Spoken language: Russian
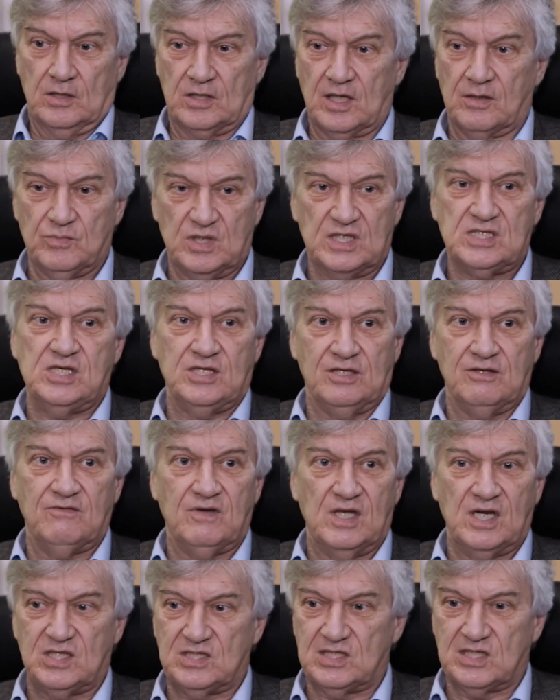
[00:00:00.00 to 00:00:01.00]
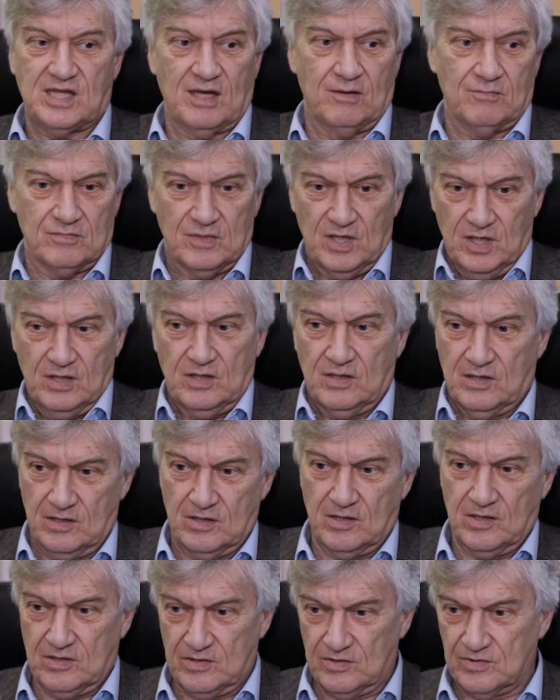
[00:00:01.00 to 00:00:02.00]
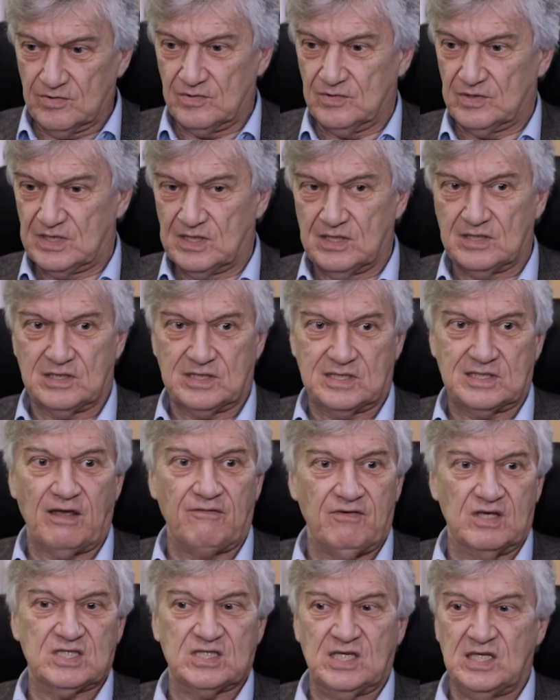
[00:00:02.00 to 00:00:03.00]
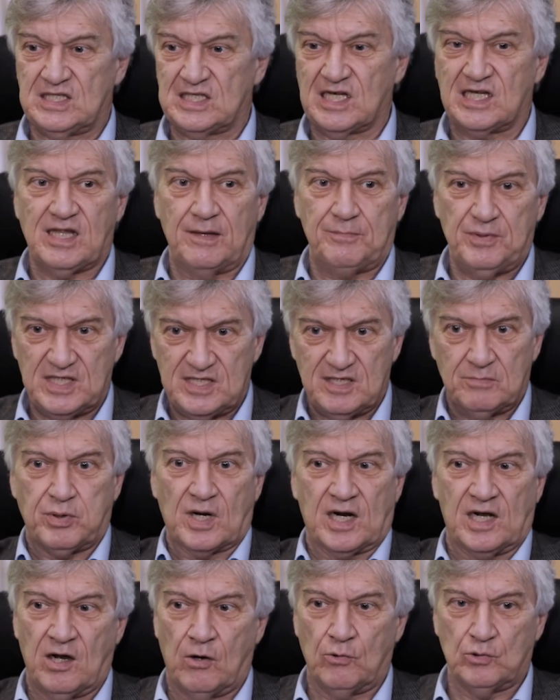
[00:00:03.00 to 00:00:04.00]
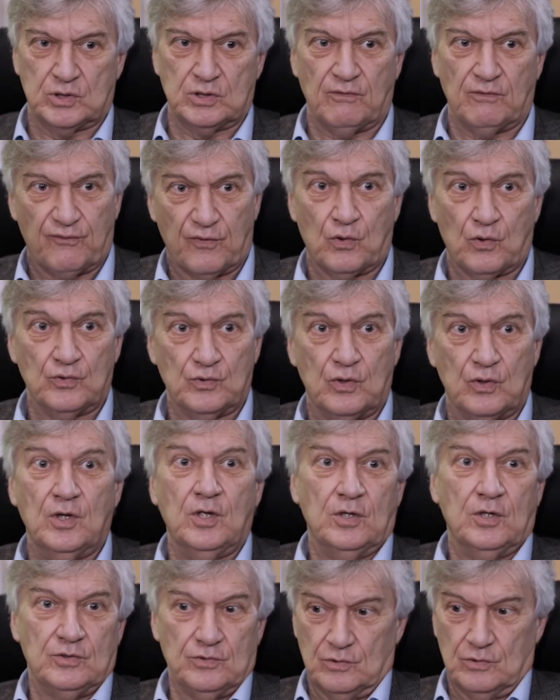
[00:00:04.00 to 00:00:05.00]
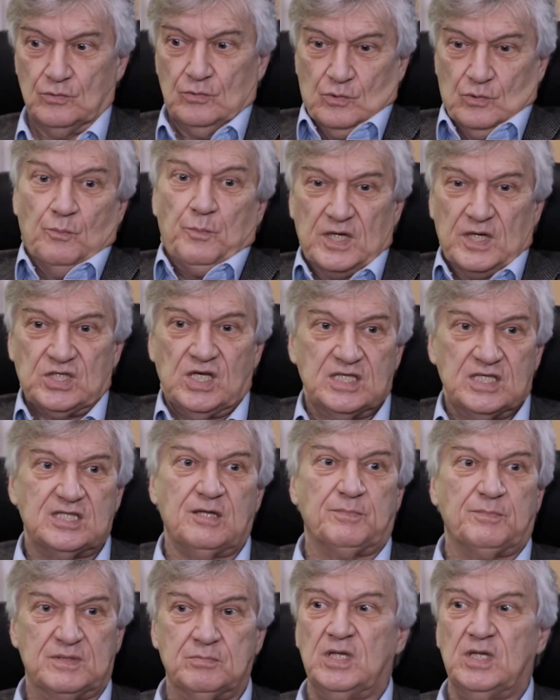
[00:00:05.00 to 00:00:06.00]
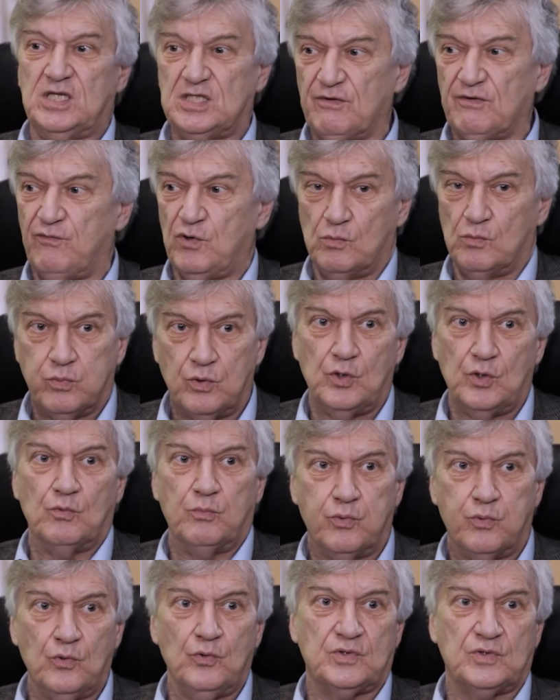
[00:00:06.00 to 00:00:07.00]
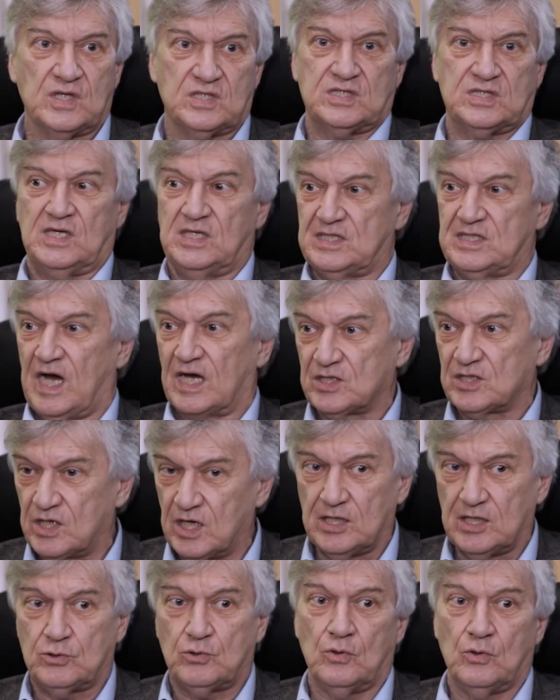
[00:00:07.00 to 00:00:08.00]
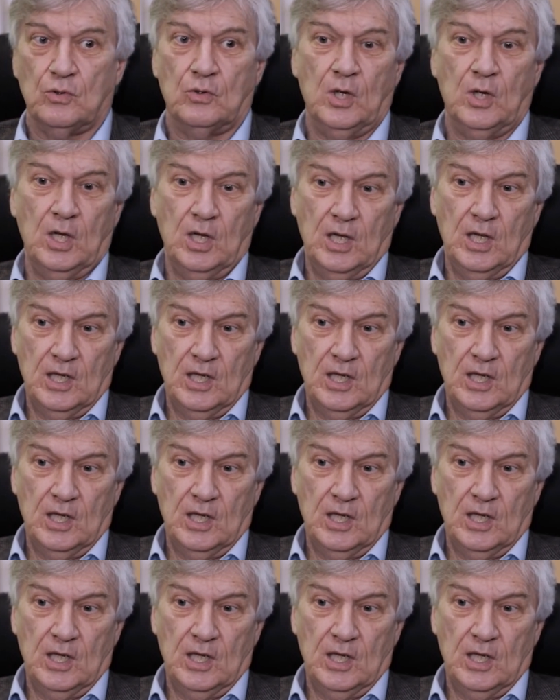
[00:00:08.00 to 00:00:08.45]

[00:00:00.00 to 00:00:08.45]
там, если не верите там э, советской энциклопедии Брагауза и Фрону, ну, ну, пожалуйста, посмотрите в люб, любую, так сказать, открытую